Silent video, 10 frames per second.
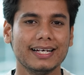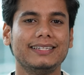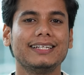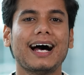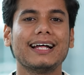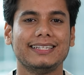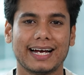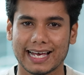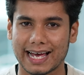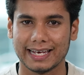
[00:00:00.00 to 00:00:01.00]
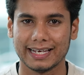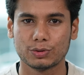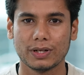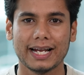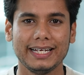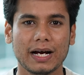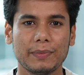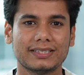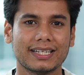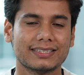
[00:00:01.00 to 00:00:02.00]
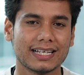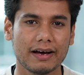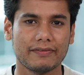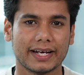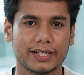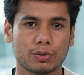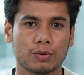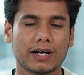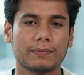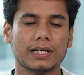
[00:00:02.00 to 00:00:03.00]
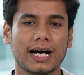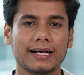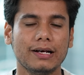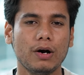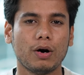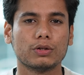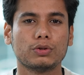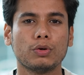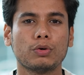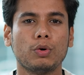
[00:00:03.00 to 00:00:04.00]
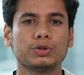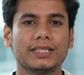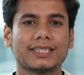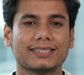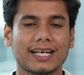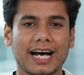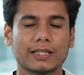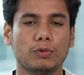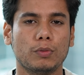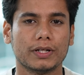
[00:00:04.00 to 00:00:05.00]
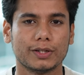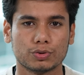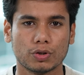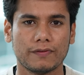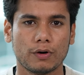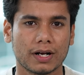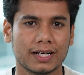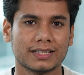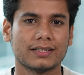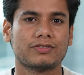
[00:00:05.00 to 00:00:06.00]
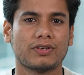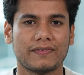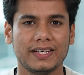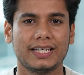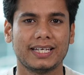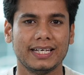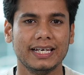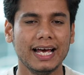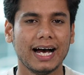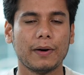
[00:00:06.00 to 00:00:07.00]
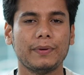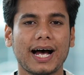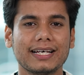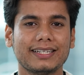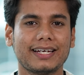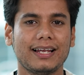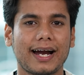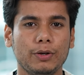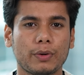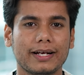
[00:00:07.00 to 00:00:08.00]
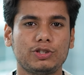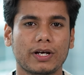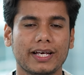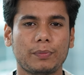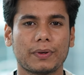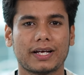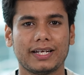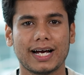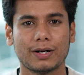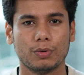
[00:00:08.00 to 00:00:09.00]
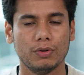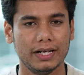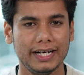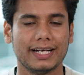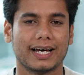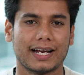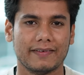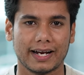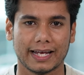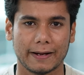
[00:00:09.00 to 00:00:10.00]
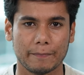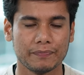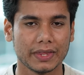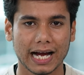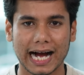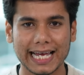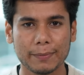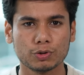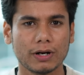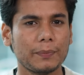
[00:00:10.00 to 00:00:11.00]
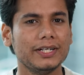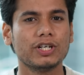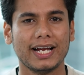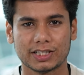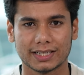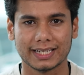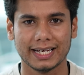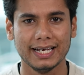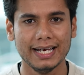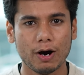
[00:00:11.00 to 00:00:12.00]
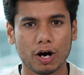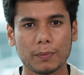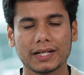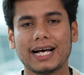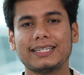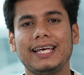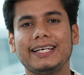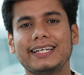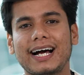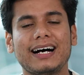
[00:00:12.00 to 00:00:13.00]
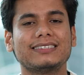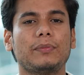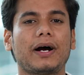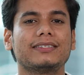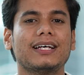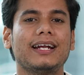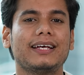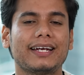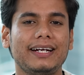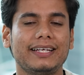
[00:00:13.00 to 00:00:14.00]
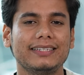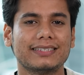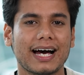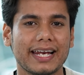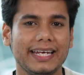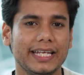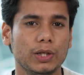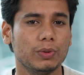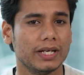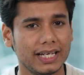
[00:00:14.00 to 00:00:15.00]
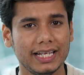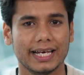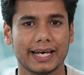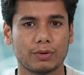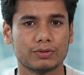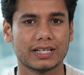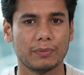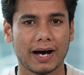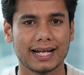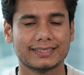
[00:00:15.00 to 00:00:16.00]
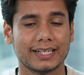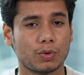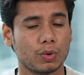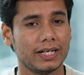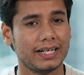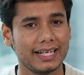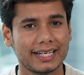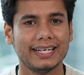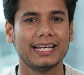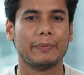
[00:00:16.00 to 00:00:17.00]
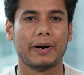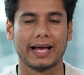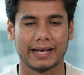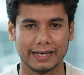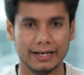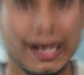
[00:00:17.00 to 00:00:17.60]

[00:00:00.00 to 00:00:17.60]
दिखा दिया गया है ये तो यानी अब इससे साफ है कि दोनों कप्तान और दोनों कोचेस के साथ मोहम्मद यूसुफ और असद शफीक ही अब यहाँ से खिलाड़ियों के चयन प्रक्रिया को लीड करने वाले हैं आइए आपको थोड़ा पीछे ले चलते हैं और बताते हैं कि कहां से पाकिस्तान क्रिकेट की सारी नींव हिली है और उसके बाद से कोई टिक ही नहीं पाया है